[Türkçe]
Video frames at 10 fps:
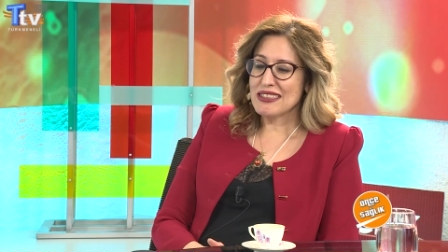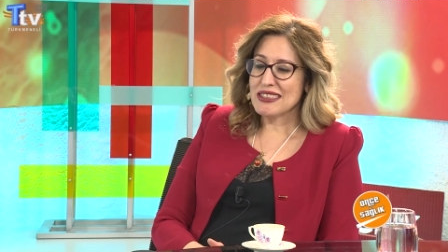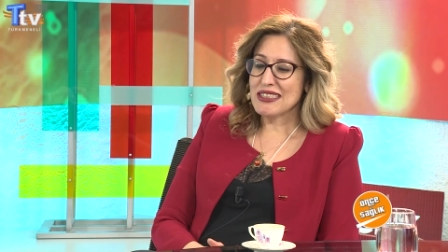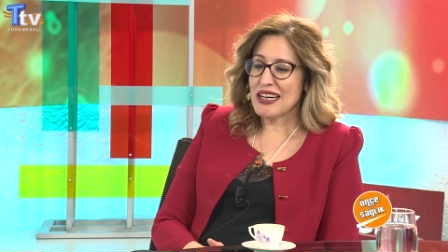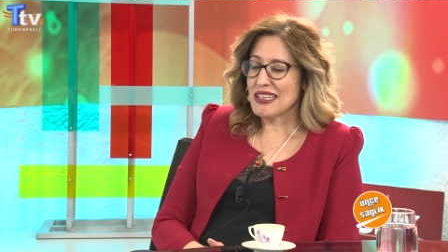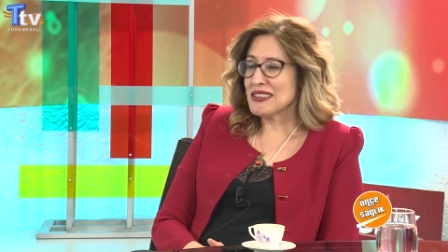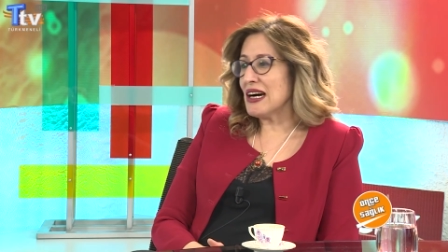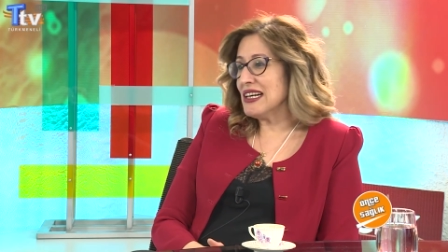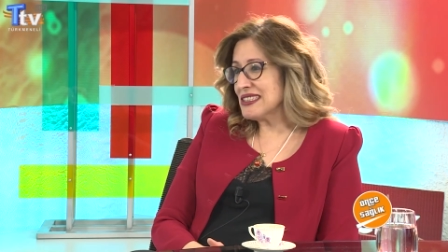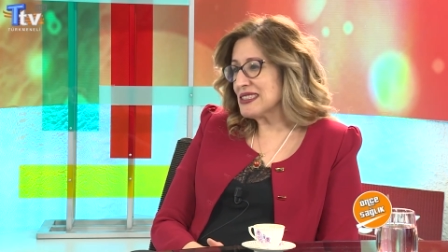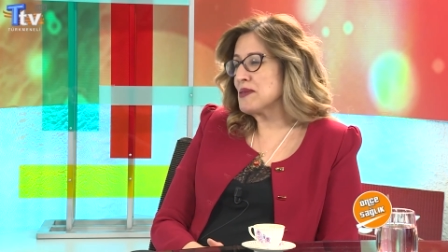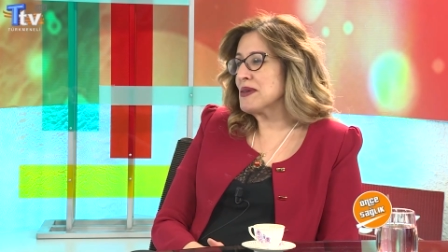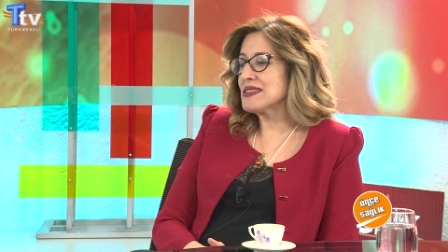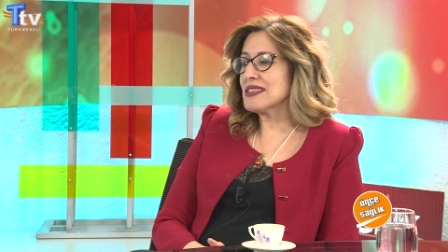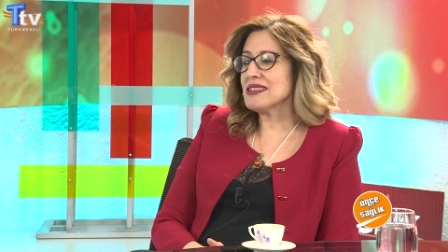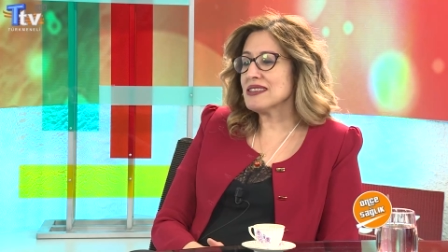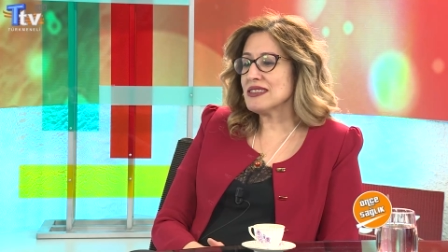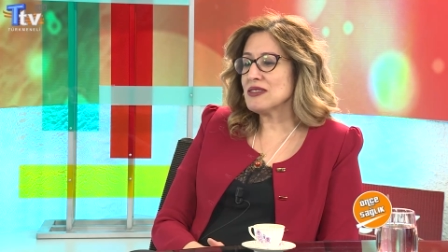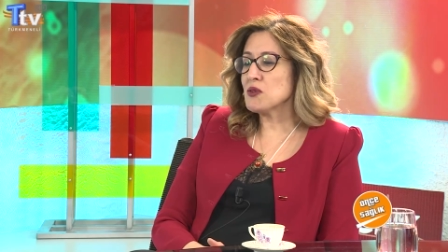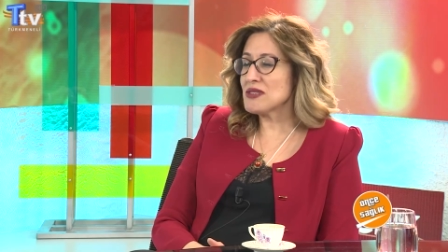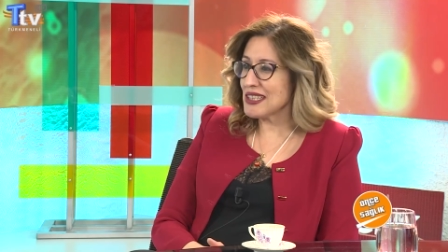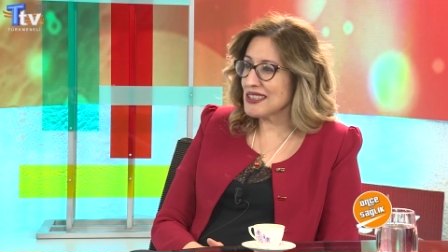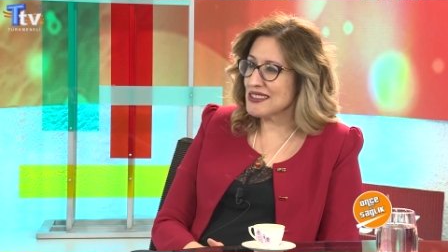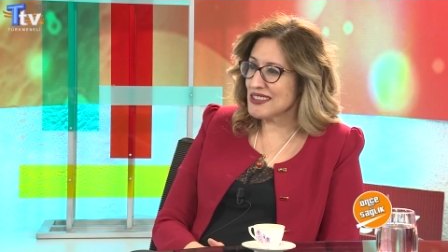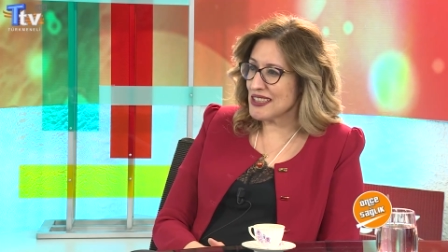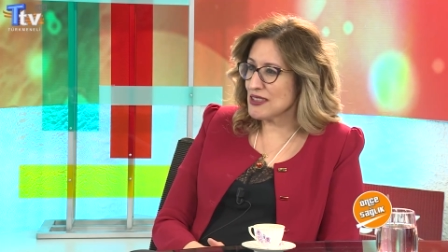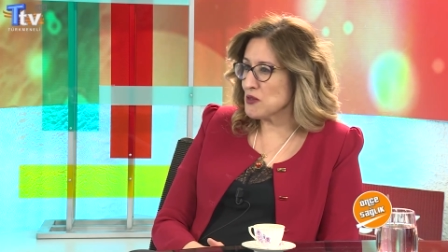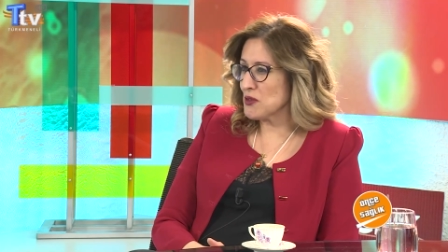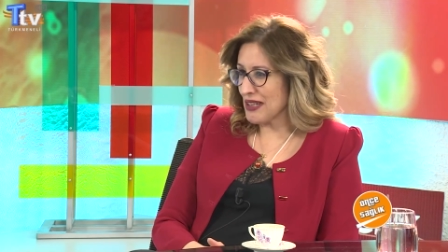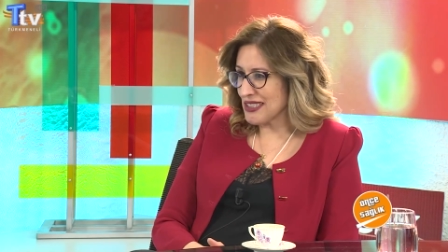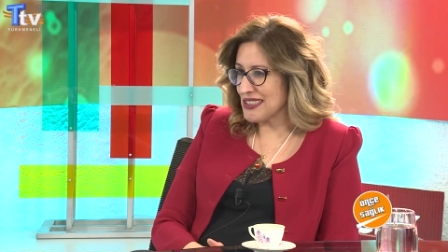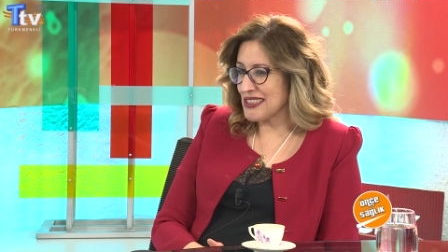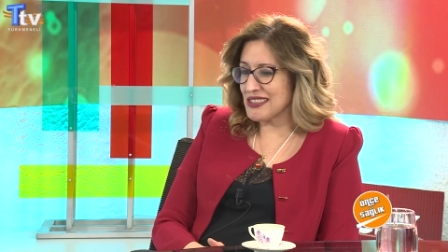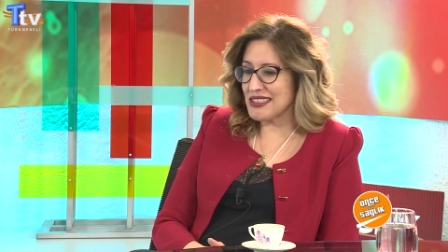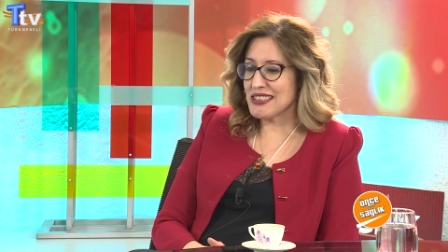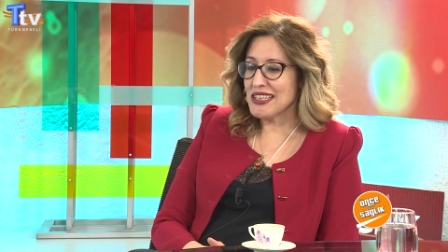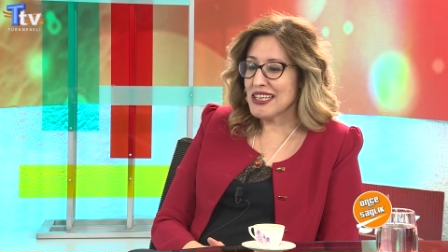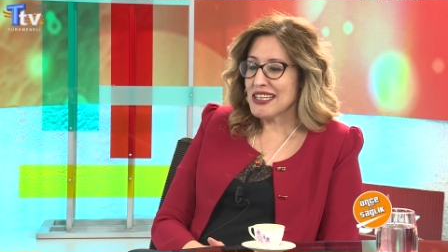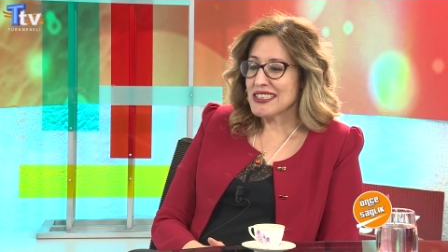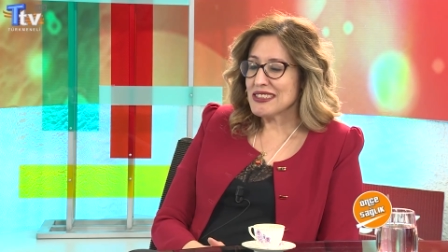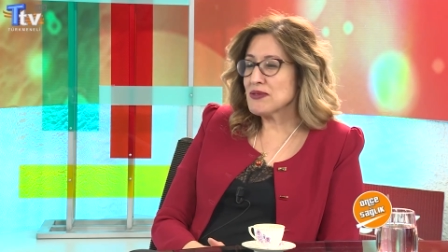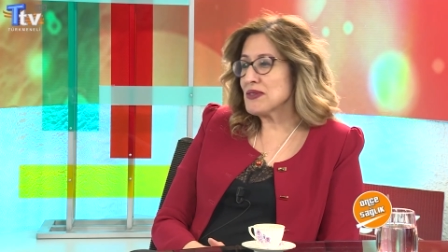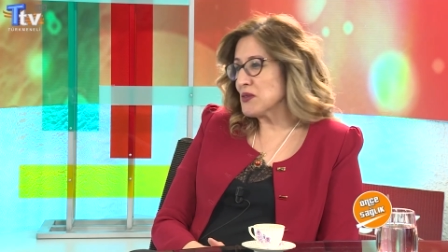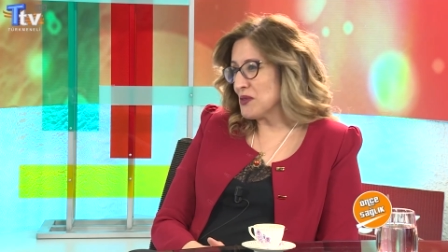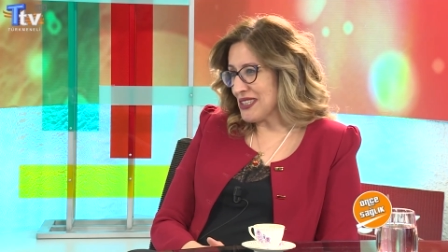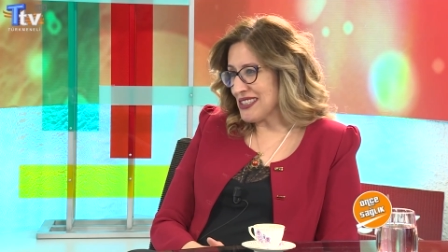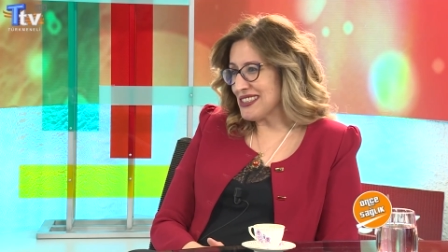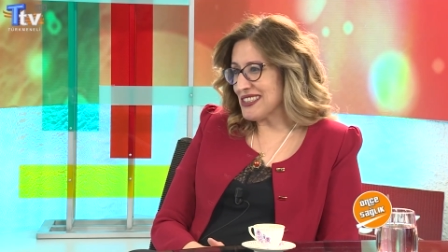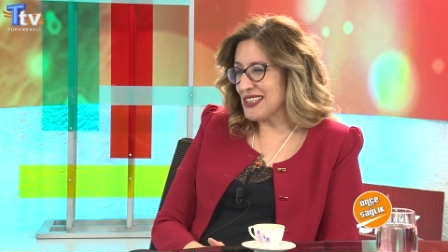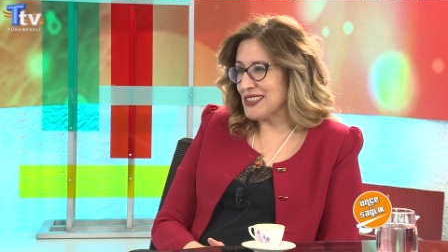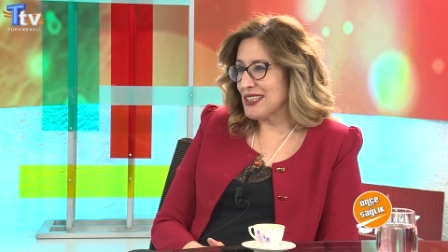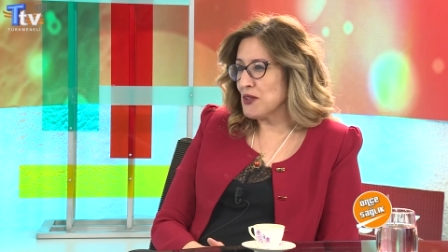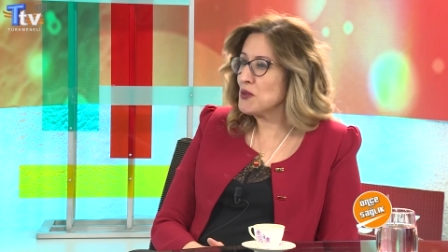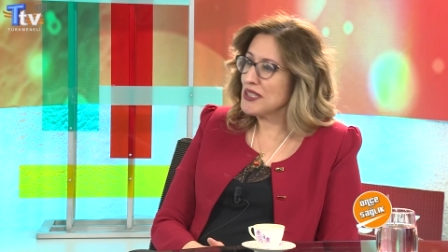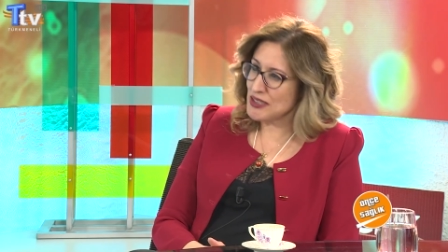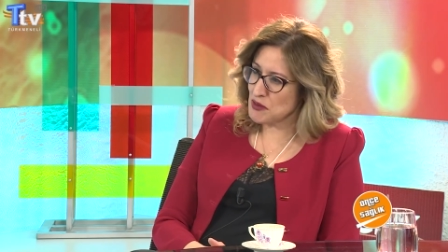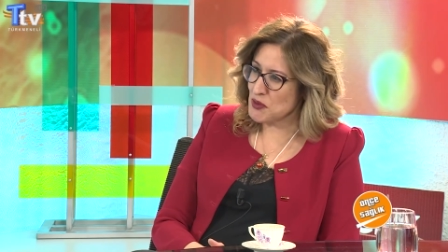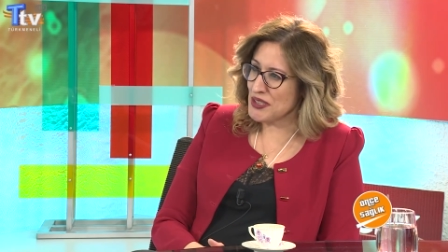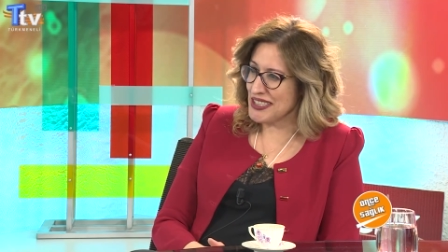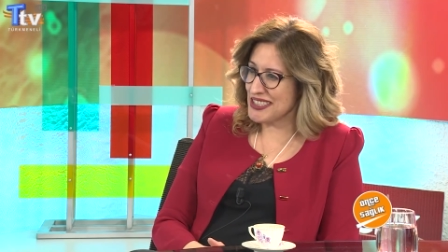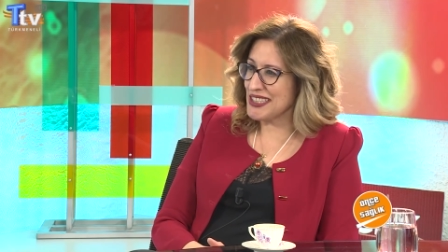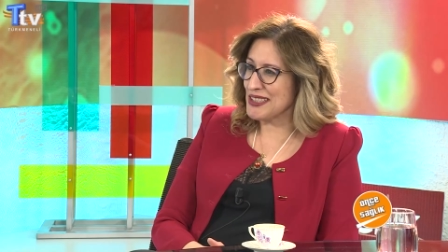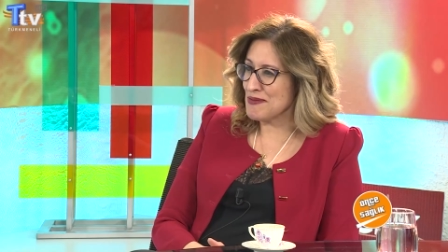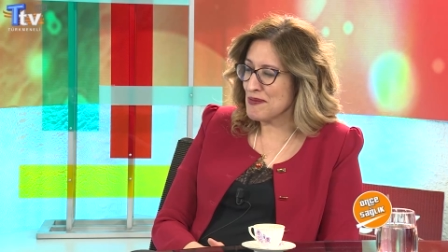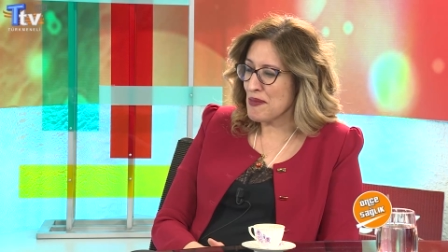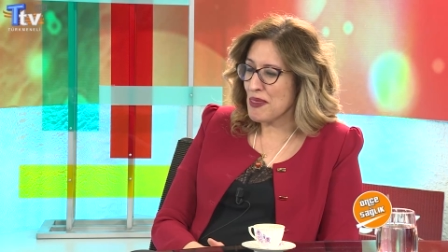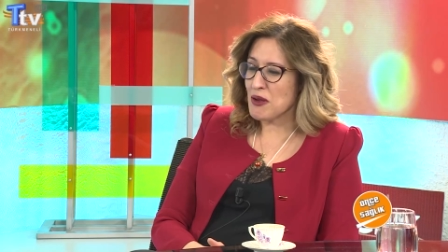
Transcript: Ee, aynı zamanda Yüksek İhtisas Üniversitesi Tıp Fakültesi'nde de öğretim üyesiyim.